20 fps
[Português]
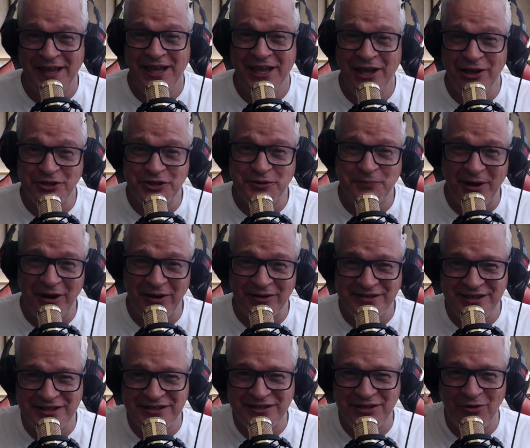Eu espero que
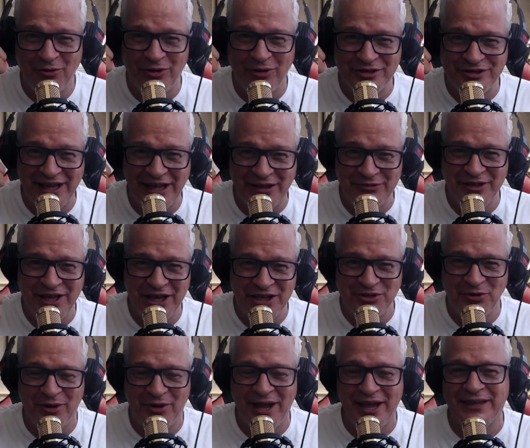vocês tenham gostado.
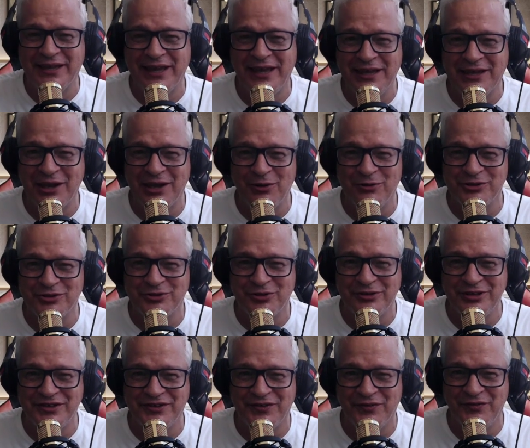Deixa o like aí quem gostou
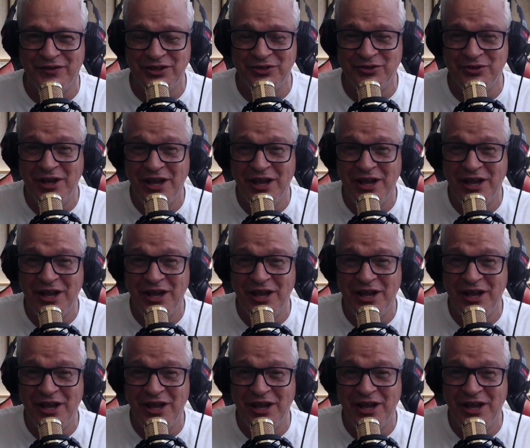desse vídeo.